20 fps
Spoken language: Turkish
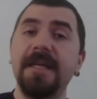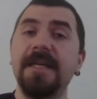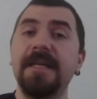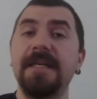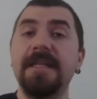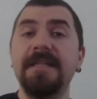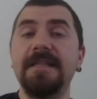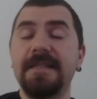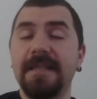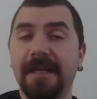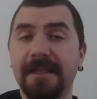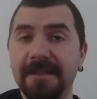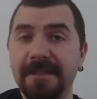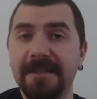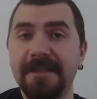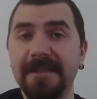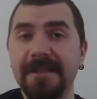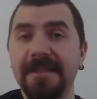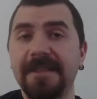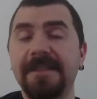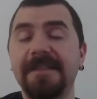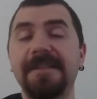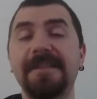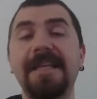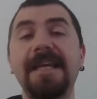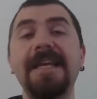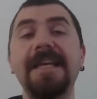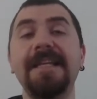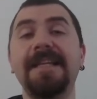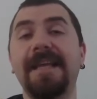insanların
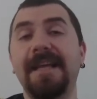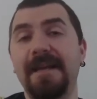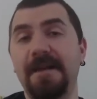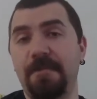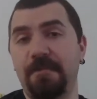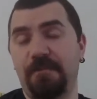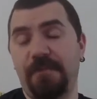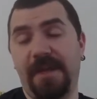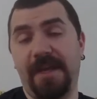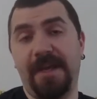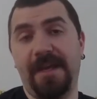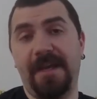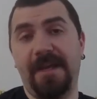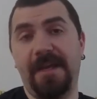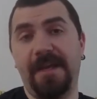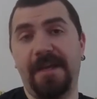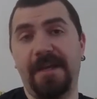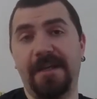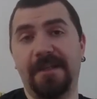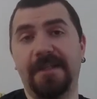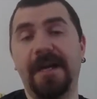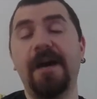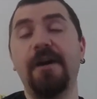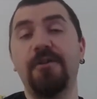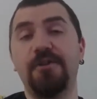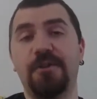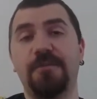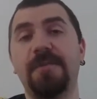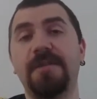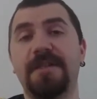nerede e,
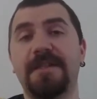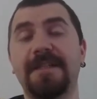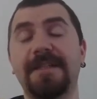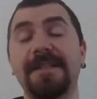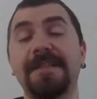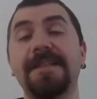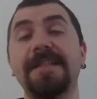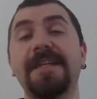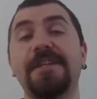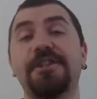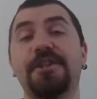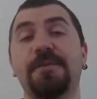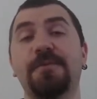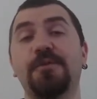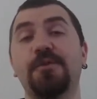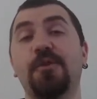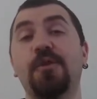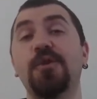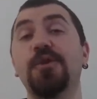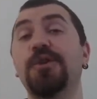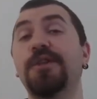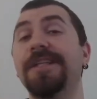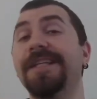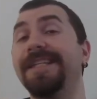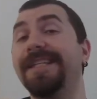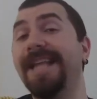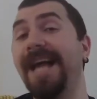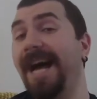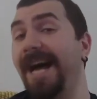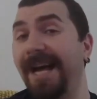daha önce bir sıkıntı yaşamış
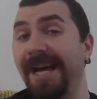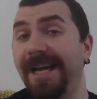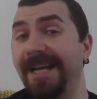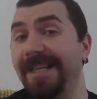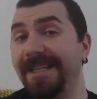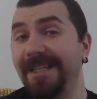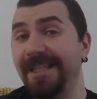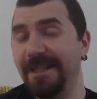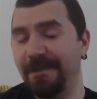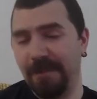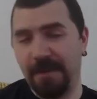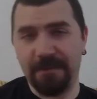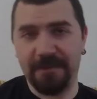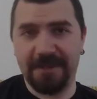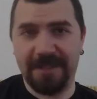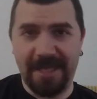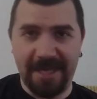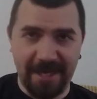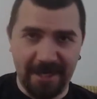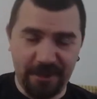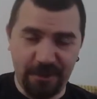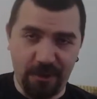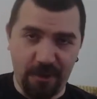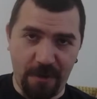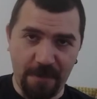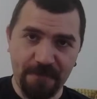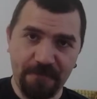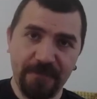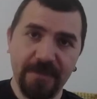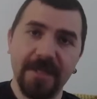olduklarına girmemiz
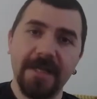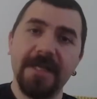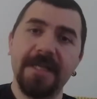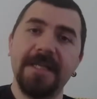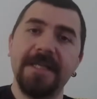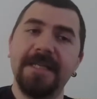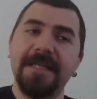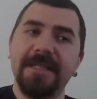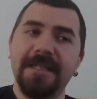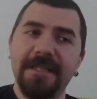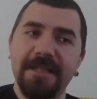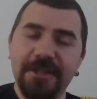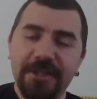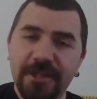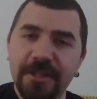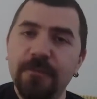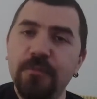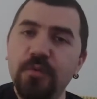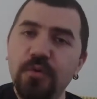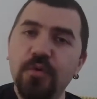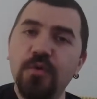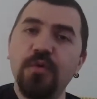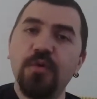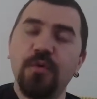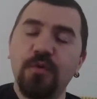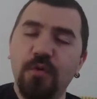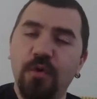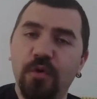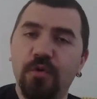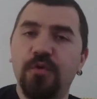gerekiyor. İşte bu
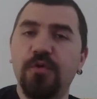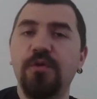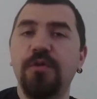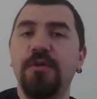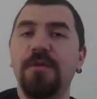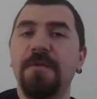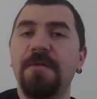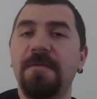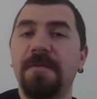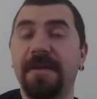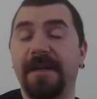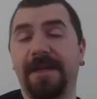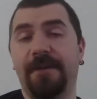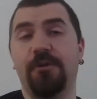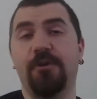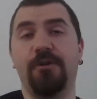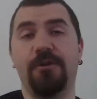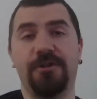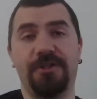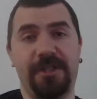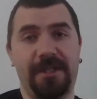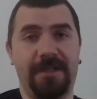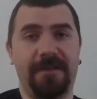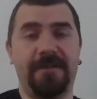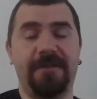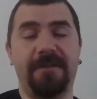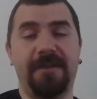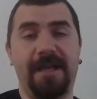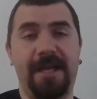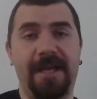konu frenoloji
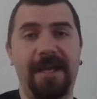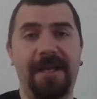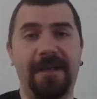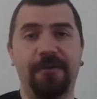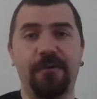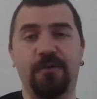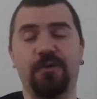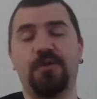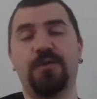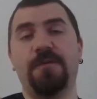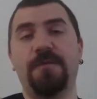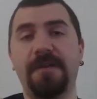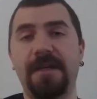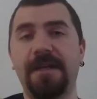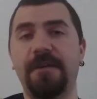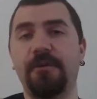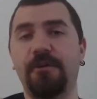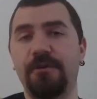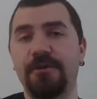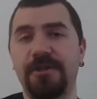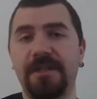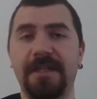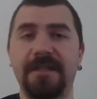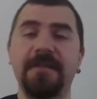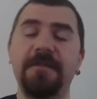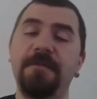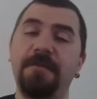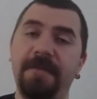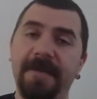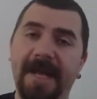e, konusu. Frenoloji
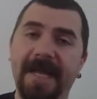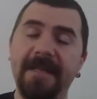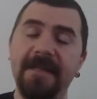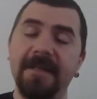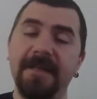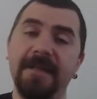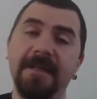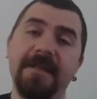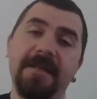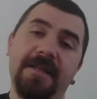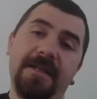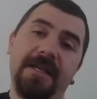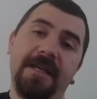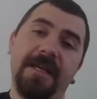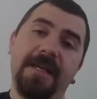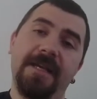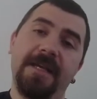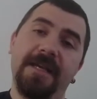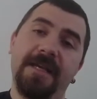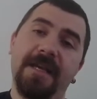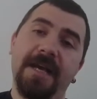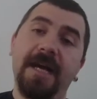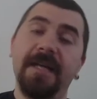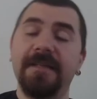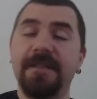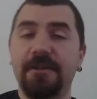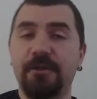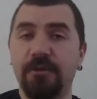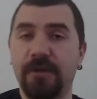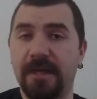nedir? Fren e,
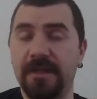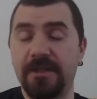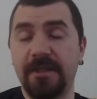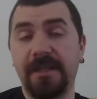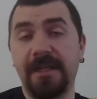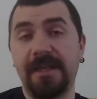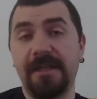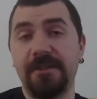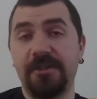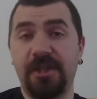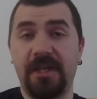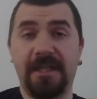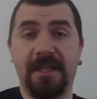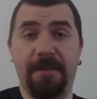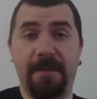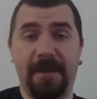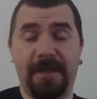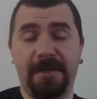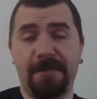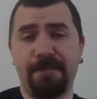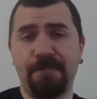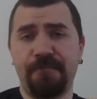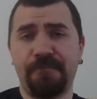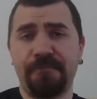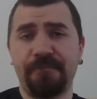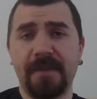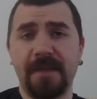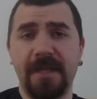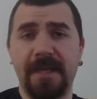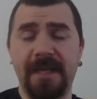antik Yunanca'da şey demek.
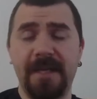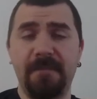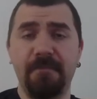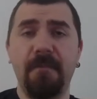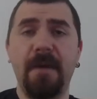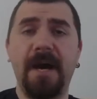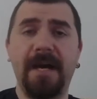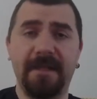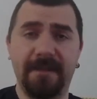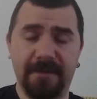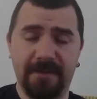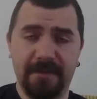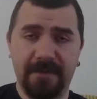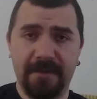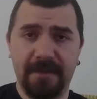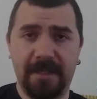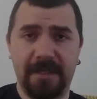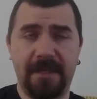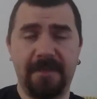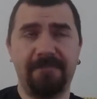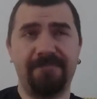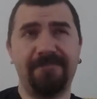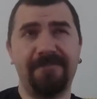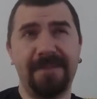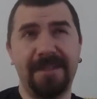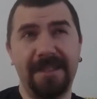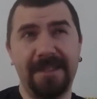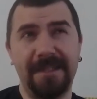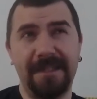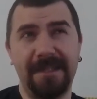E, mind hani
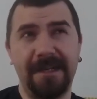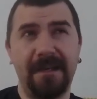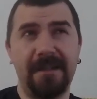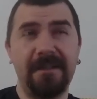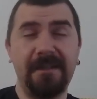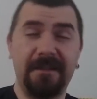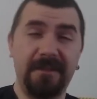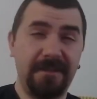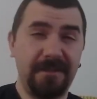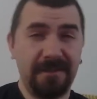e, akıl